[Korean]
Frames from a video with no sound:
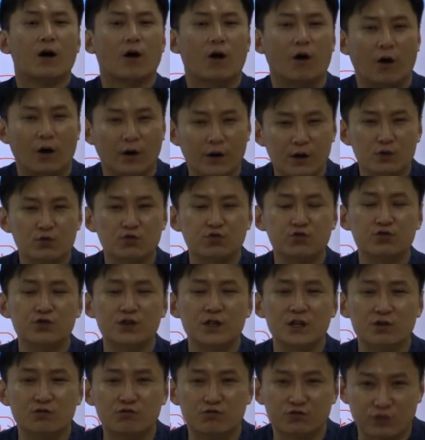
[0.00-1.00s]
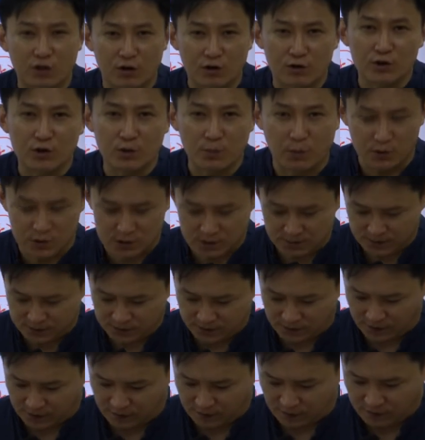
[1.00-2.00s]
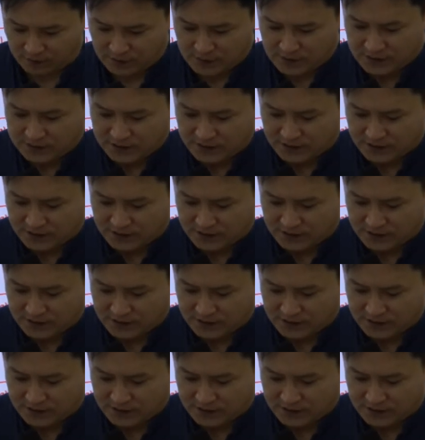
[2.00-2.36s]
거의 후기 구석기로 보시면 돼요.